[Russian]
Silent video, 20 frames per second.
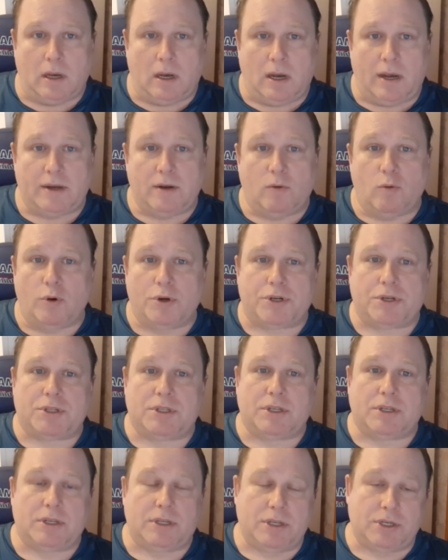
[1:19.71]
Они очень
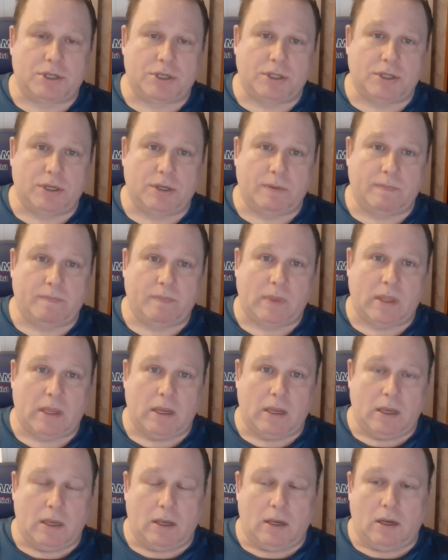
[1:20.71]
техничные.
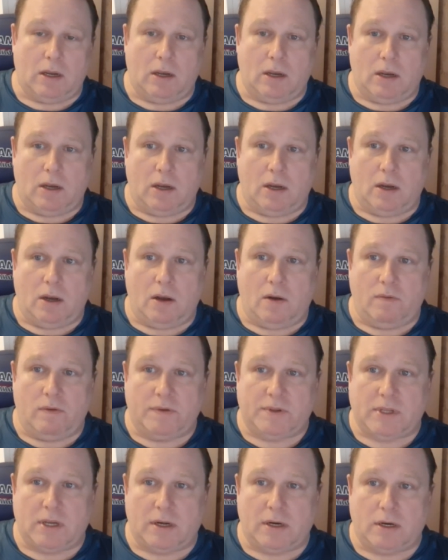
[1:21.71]
А,
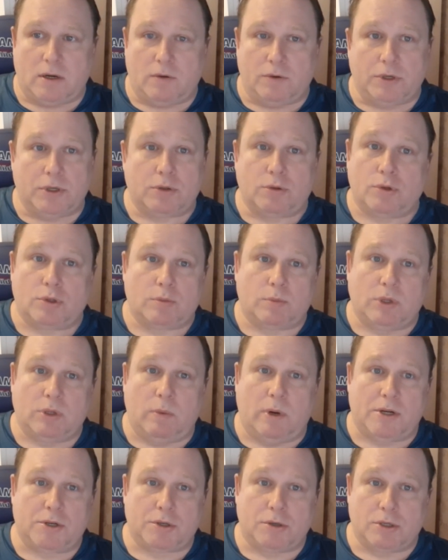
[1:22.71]
во-вторых, у них тоже было
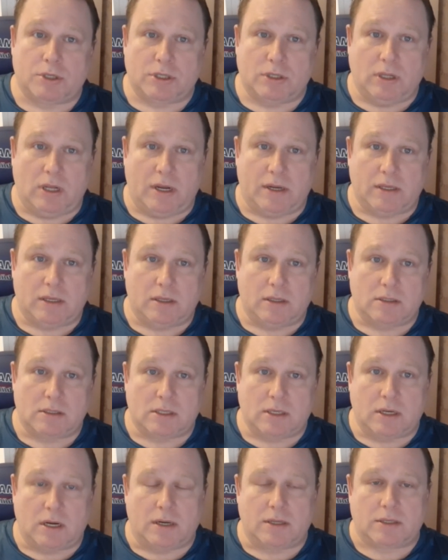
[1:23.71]
большое желание
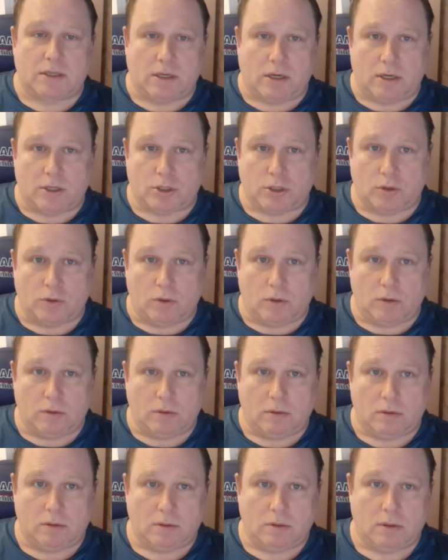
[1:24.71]
сыграть
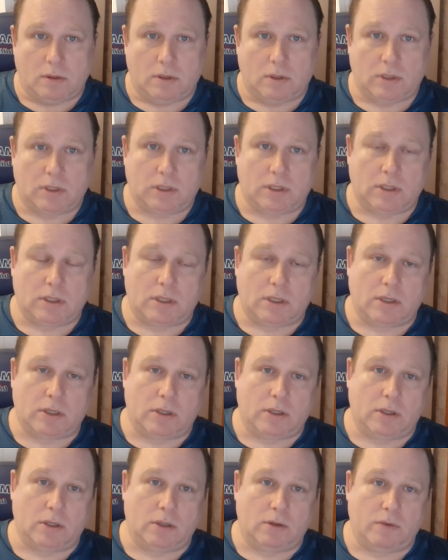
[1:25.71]
хорошо. Их э,
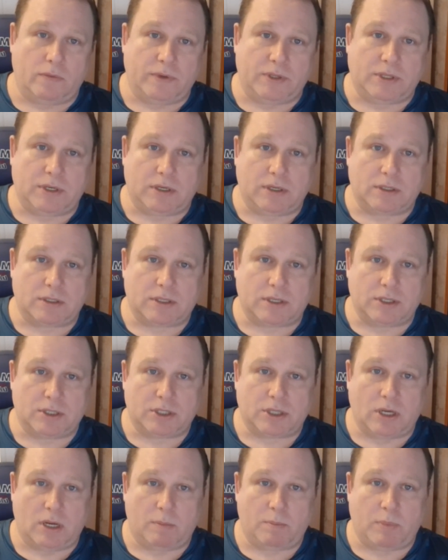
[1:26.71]
новый тренерский
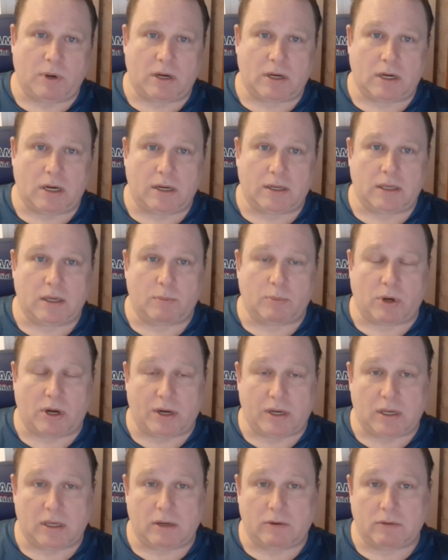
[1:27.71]
штаб пока не
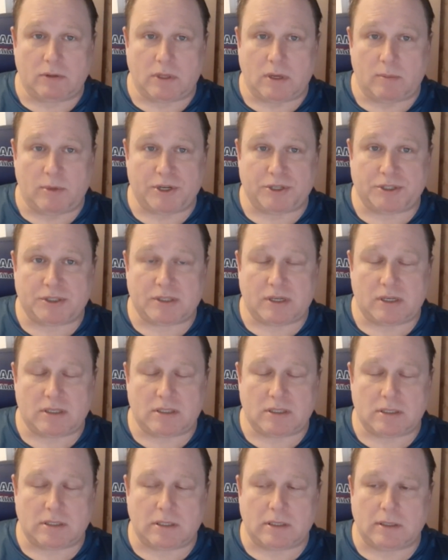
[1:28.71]
проигрывал до матча с
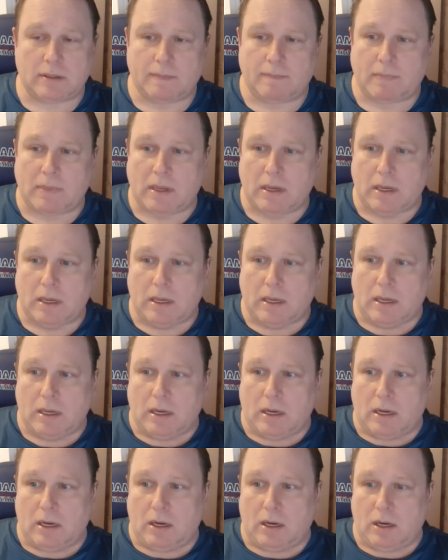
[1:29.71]
Россией.
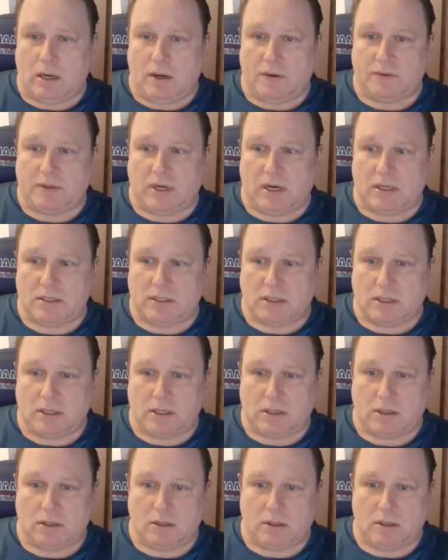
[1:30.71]
А,
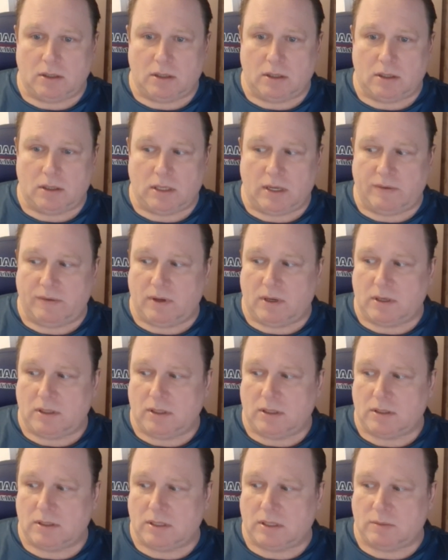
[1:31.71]
в-третьих, а,
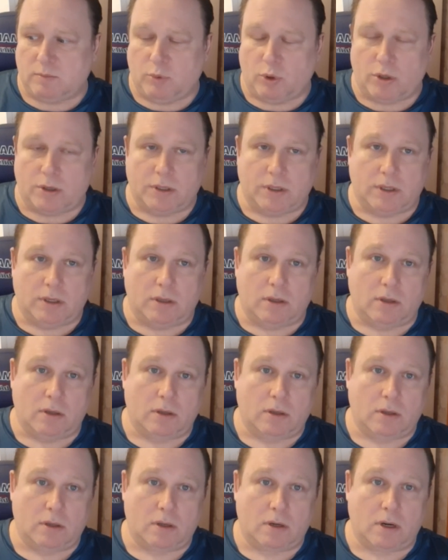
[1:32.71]
наверное, за сборной
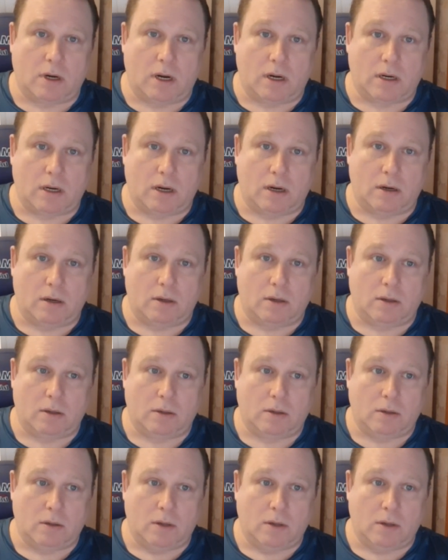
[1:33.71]
Ирака